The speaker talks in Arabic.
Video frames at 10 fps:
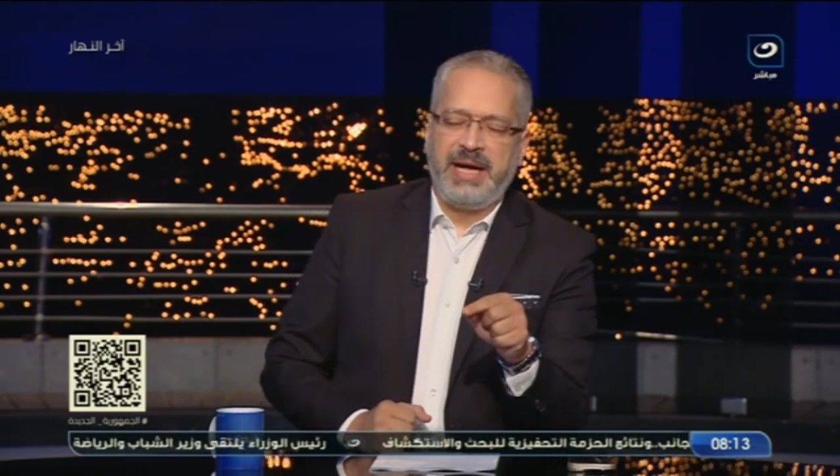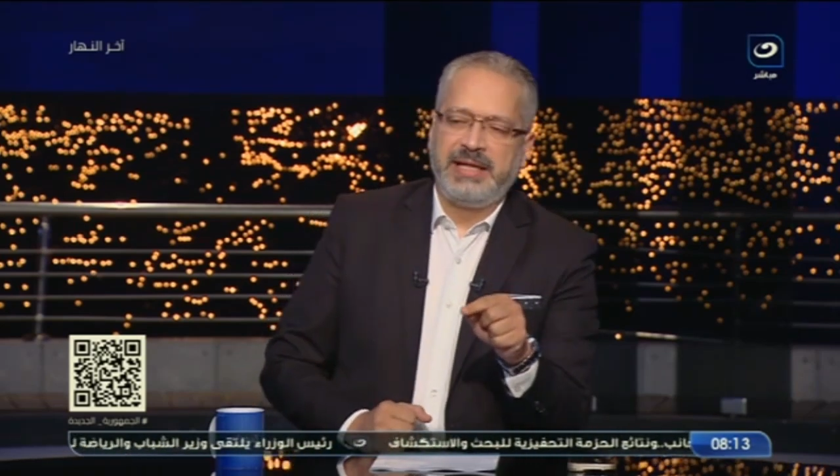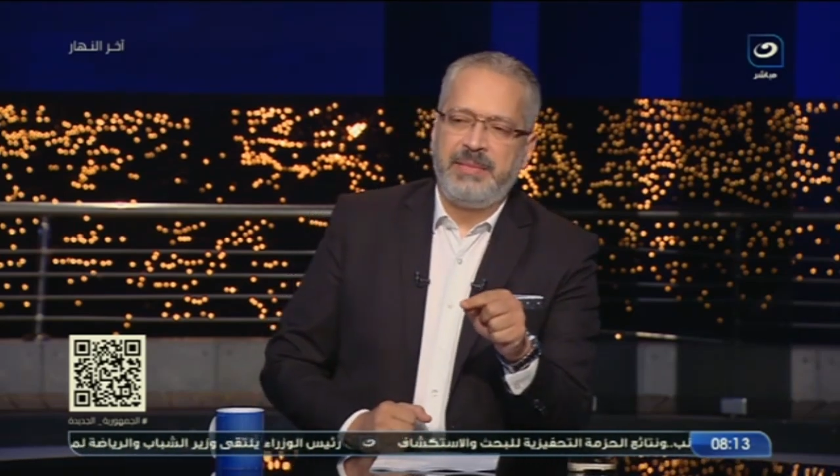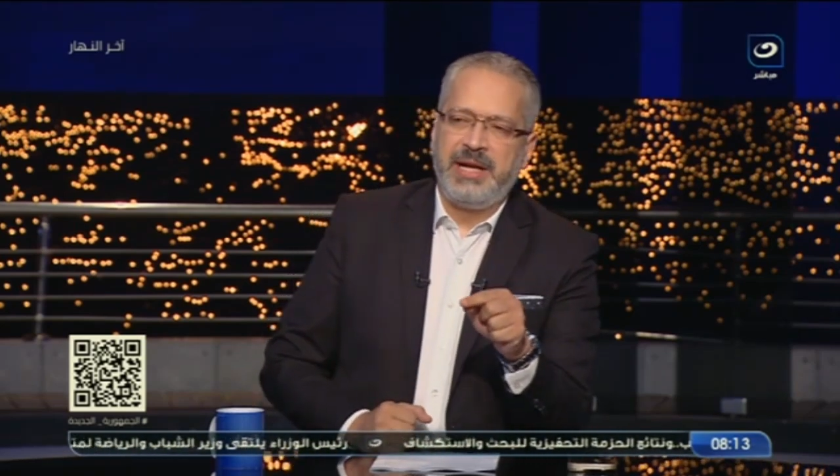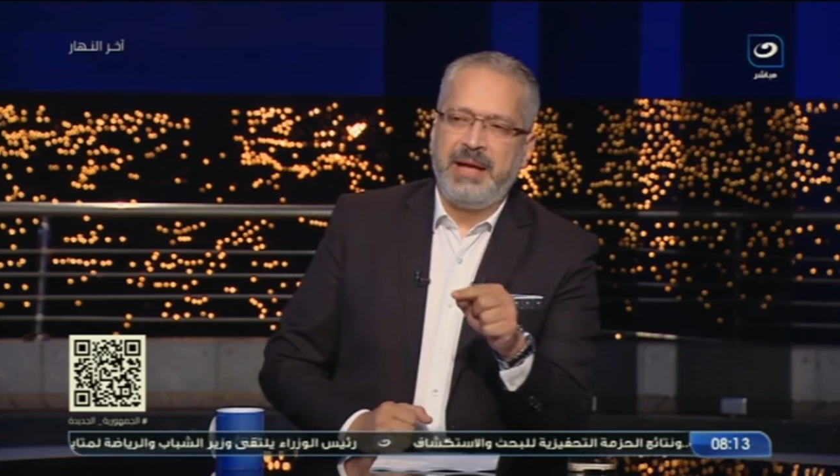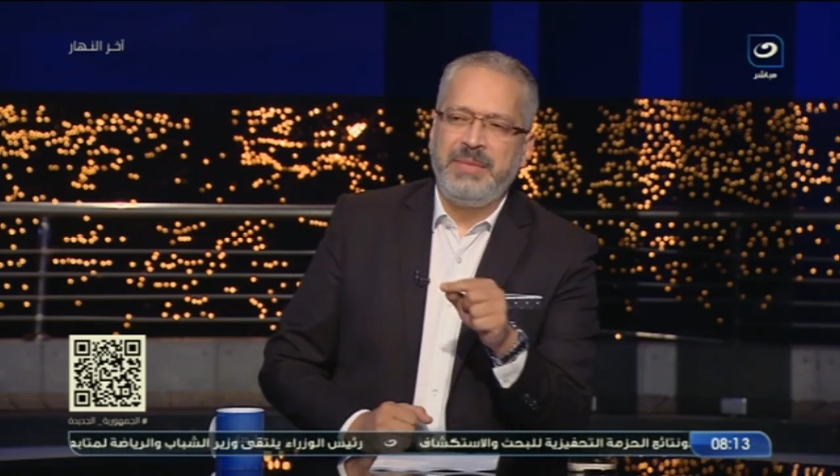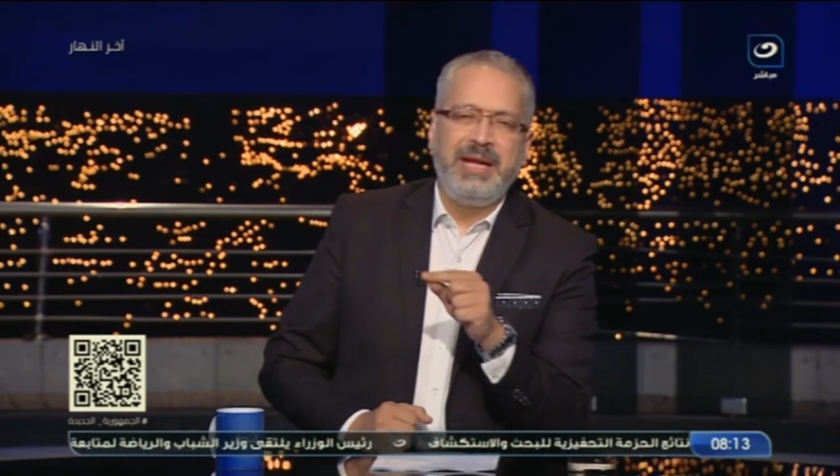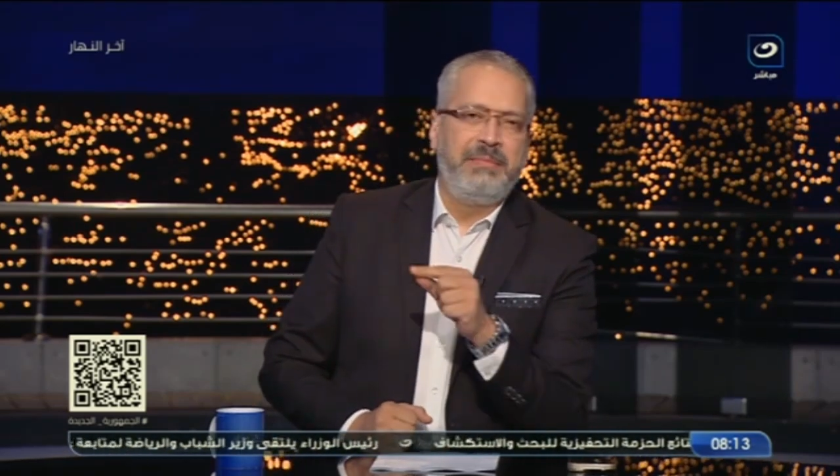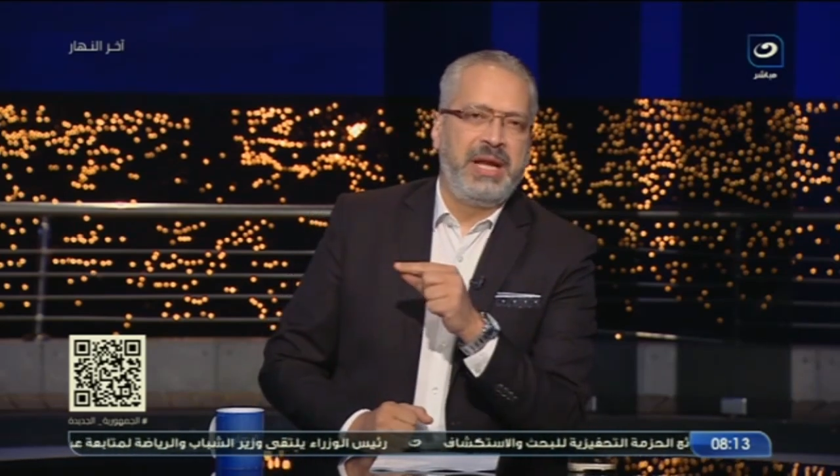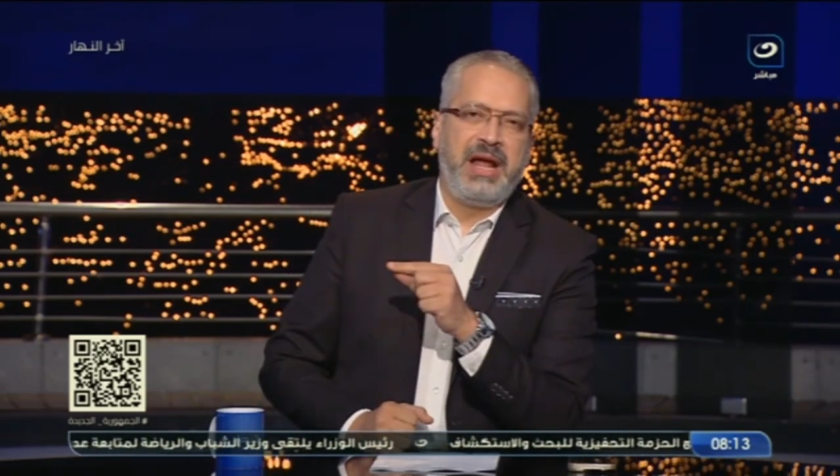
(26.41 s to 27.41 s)
مع تامر
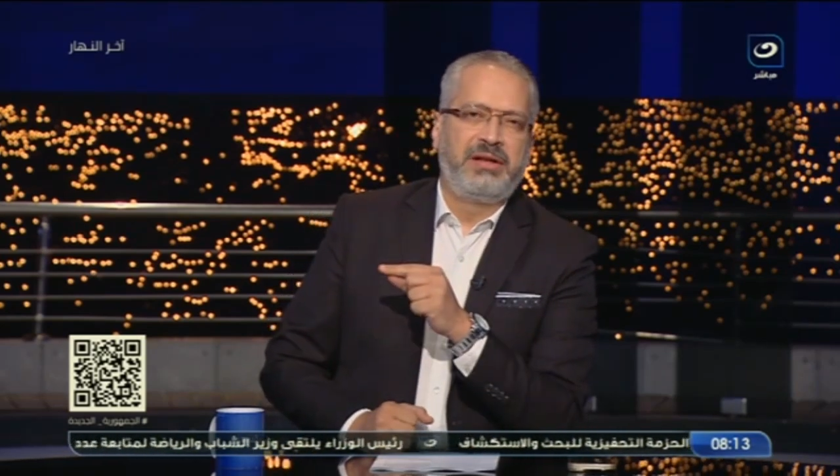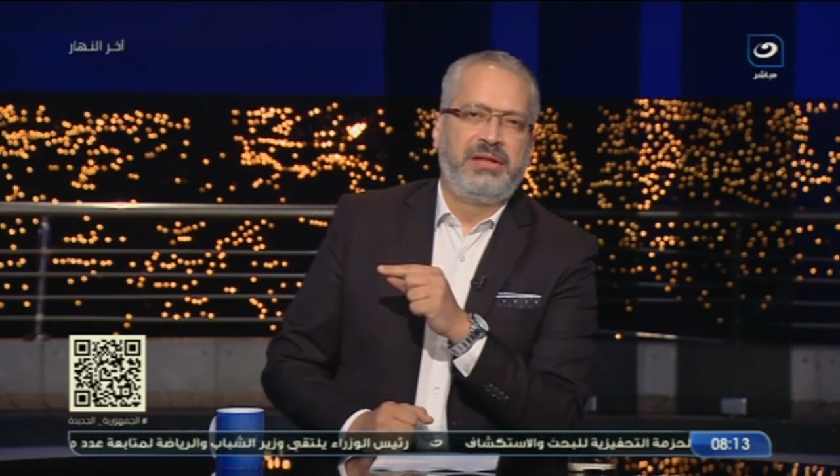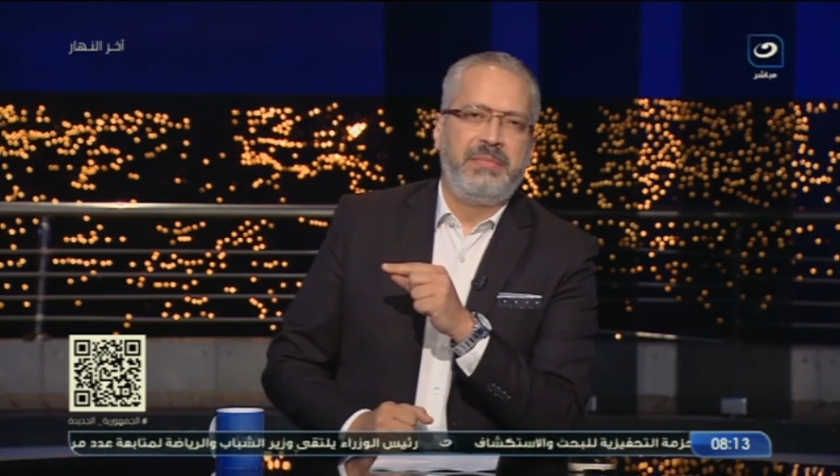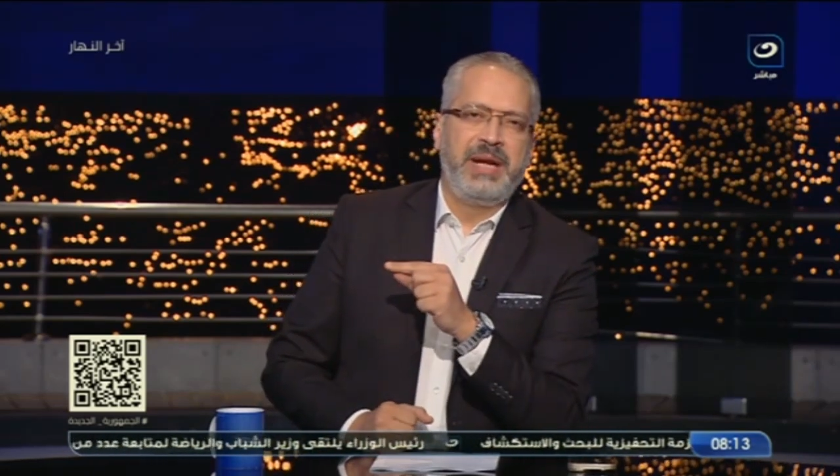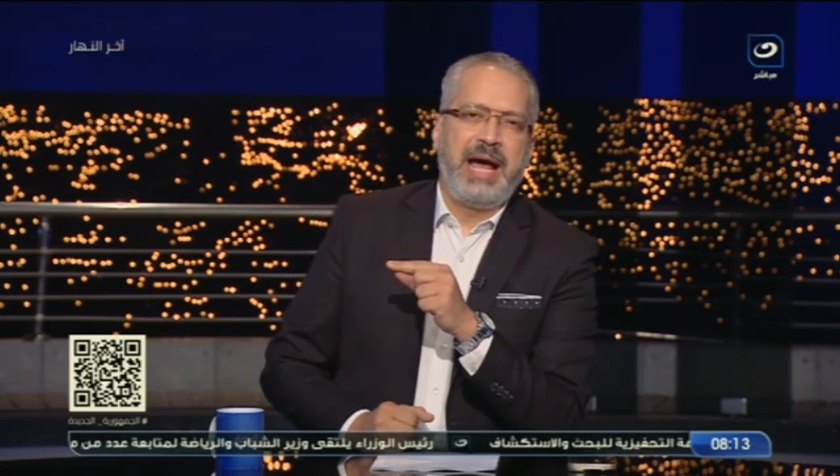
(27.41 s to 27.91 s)
امين من اكتر من